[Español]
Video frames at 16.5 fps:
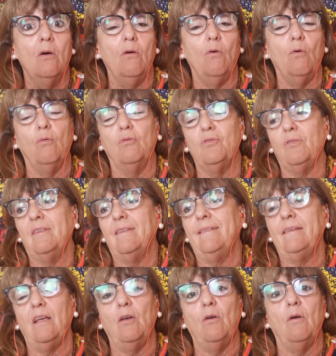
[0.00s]
o yo qué
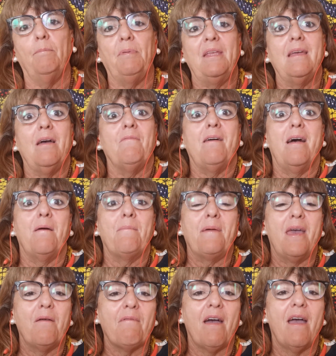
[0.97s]
sé, o pillaba
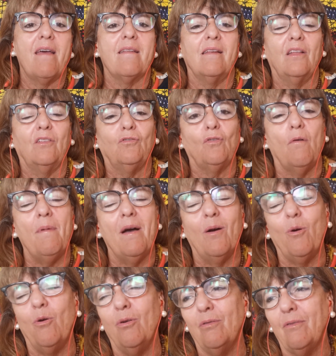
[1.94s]
ameba en el
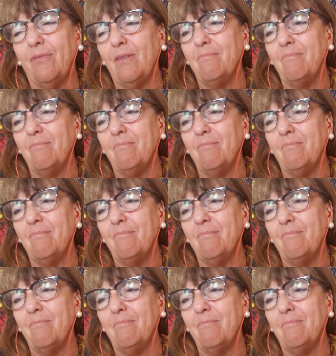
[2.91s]
estómago,